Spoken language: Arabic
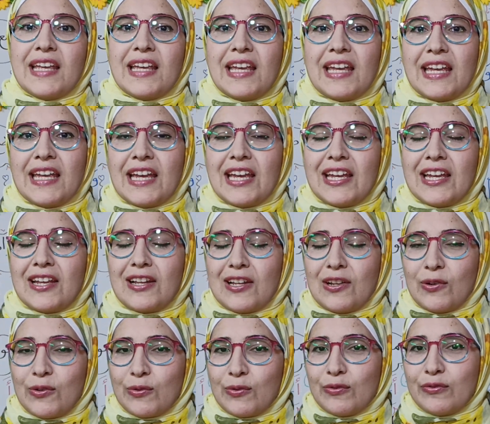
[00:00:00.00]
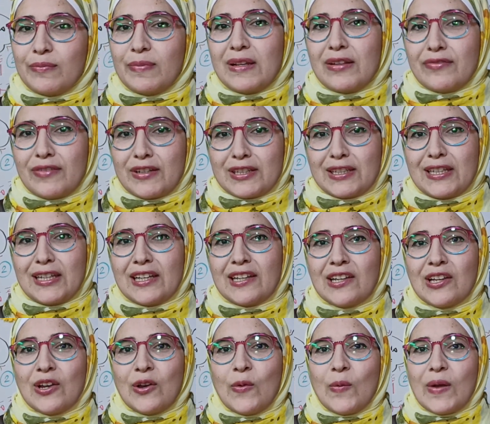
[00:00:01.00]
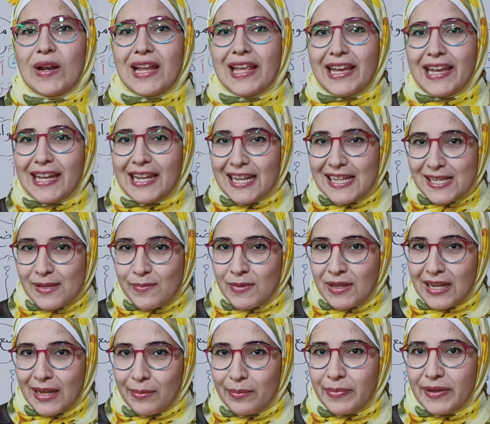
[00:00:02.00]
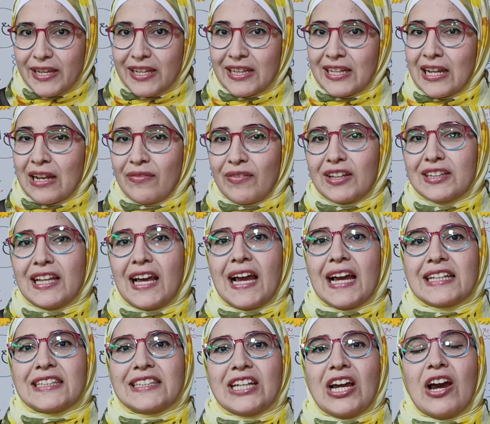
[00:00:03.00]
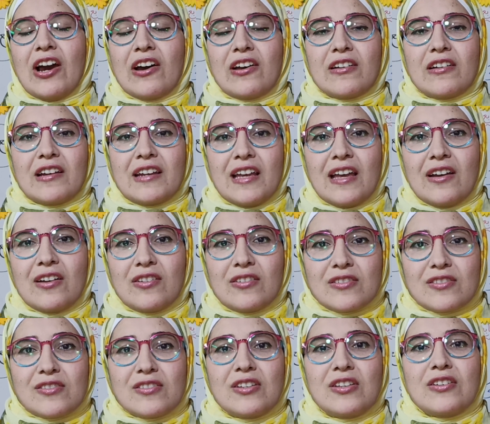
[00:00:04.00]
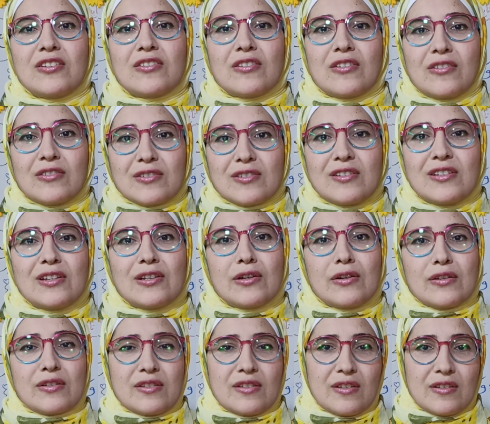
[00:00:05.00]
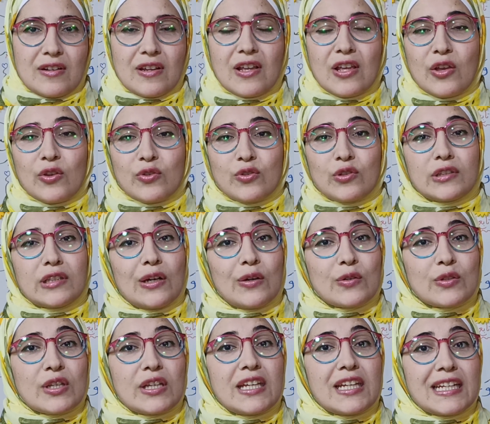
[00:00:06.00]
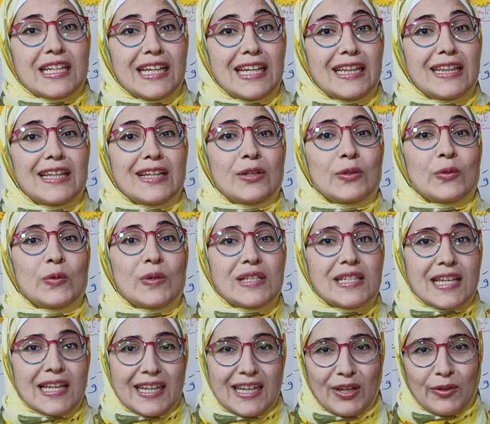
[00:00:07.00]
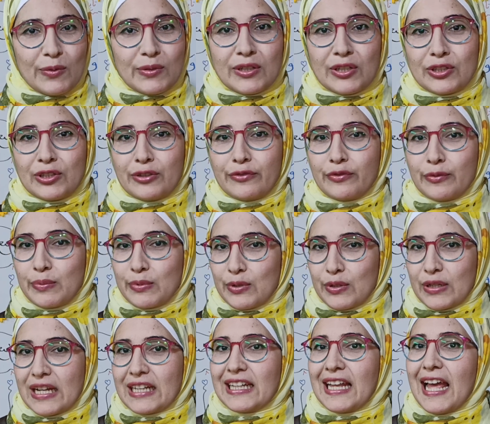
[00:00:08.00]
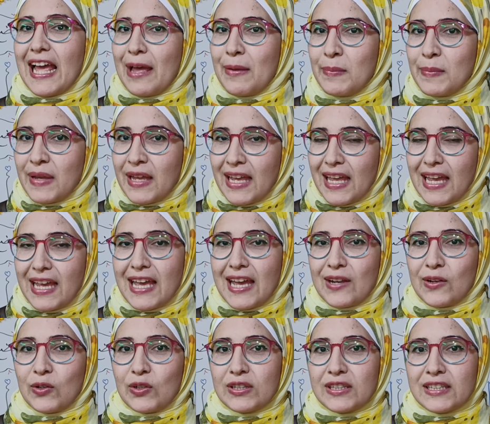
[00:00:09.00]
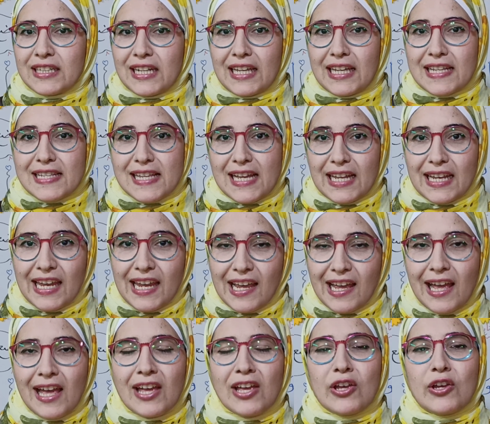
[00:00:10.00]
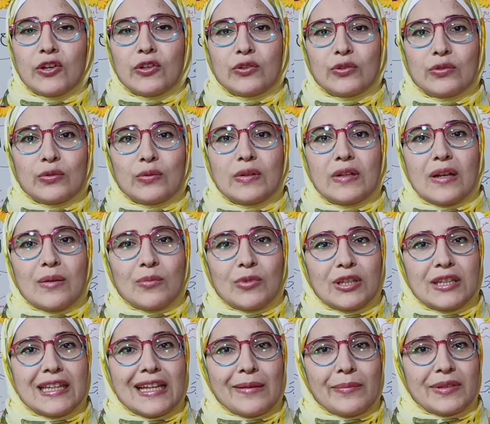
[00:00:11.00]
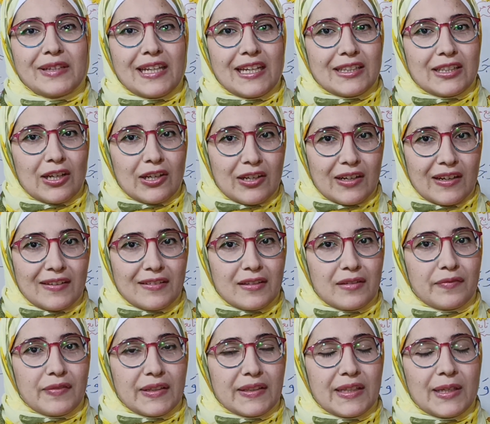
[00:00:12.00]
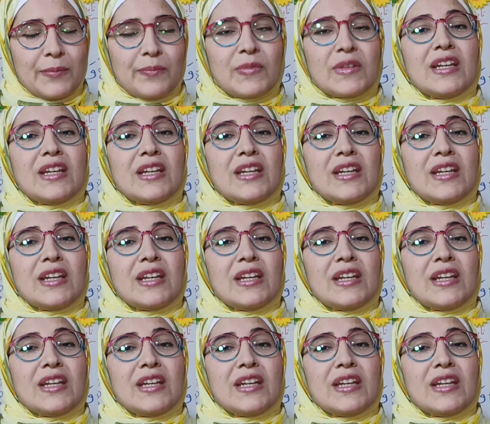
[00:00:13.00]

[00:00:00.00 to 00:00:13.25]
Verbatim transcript: ايه الحروف بالفتح ولكن لازم ننبه ان الفتحة دي حركة قصيرة قصيرة قصيرة صوتها قصير جدا وسريع ونخطفه بسرعة ده اهم حاجة هنقعد نركز عليها طول المدة بتاعة حركة الفتح